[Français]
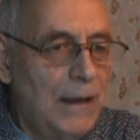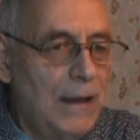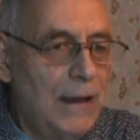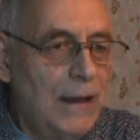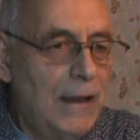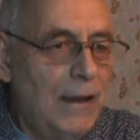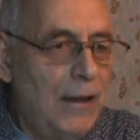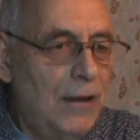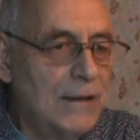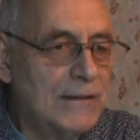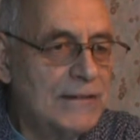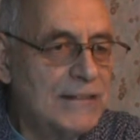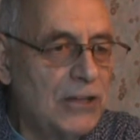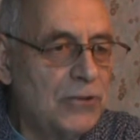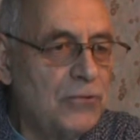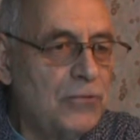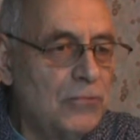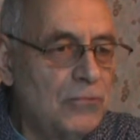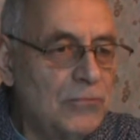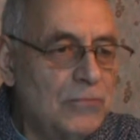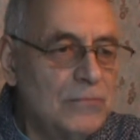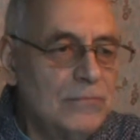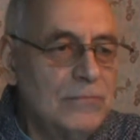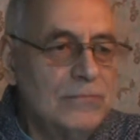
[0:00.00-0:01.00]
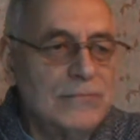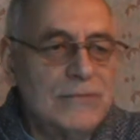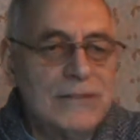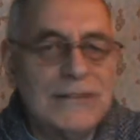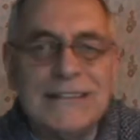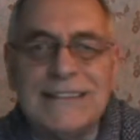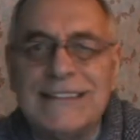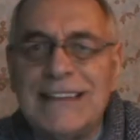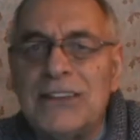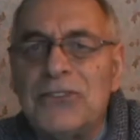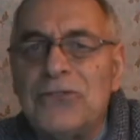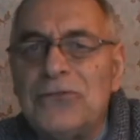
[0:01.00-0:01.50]
Euh, c'est tout.
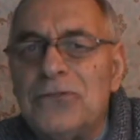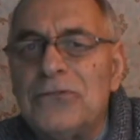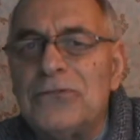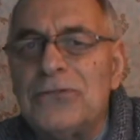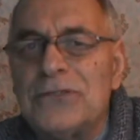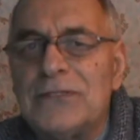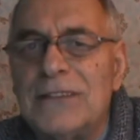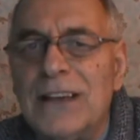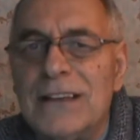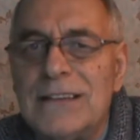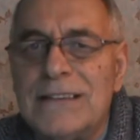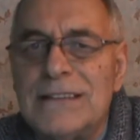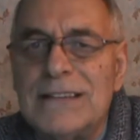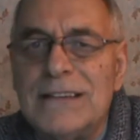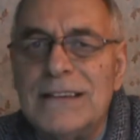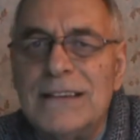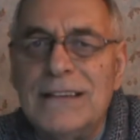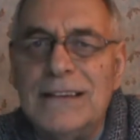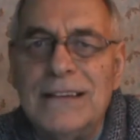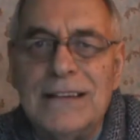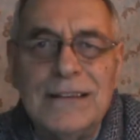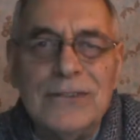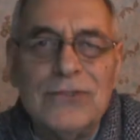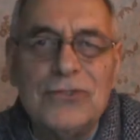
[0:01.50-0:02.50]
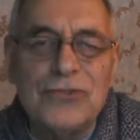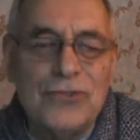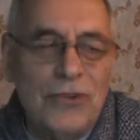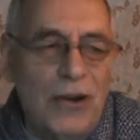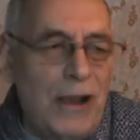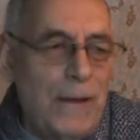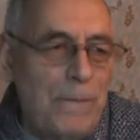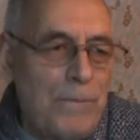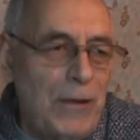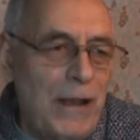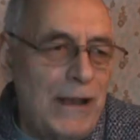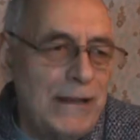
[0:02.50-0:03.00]
C'est tout ce qu'il a dit.
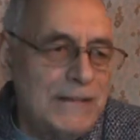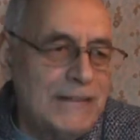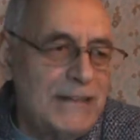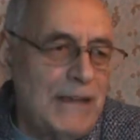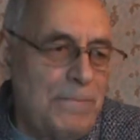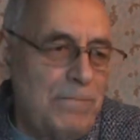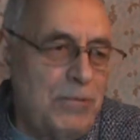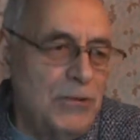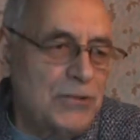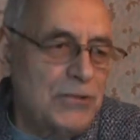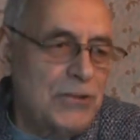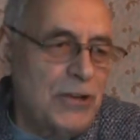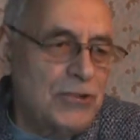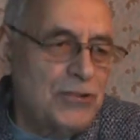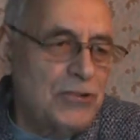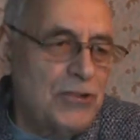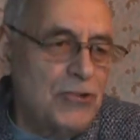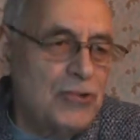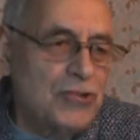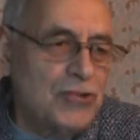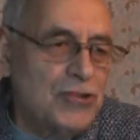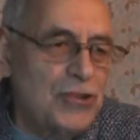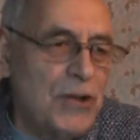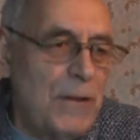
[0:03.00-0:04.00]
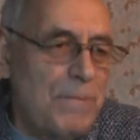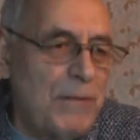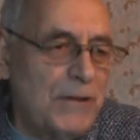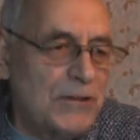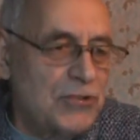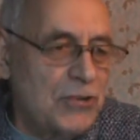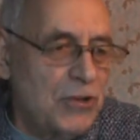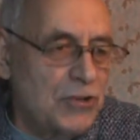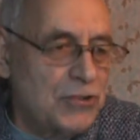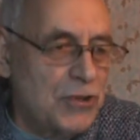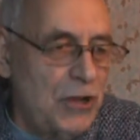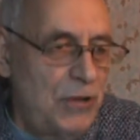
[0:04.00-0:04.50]
J'aurais pu en dire plus que ça, parce
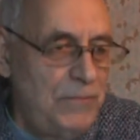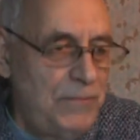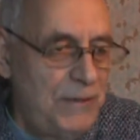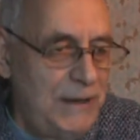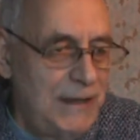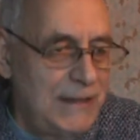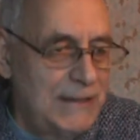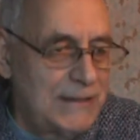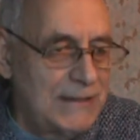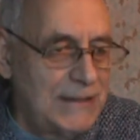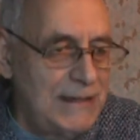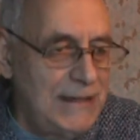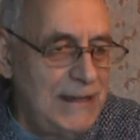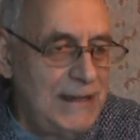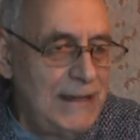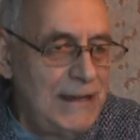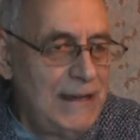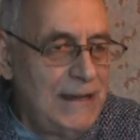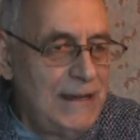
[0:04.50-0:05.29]
que je lui ai dit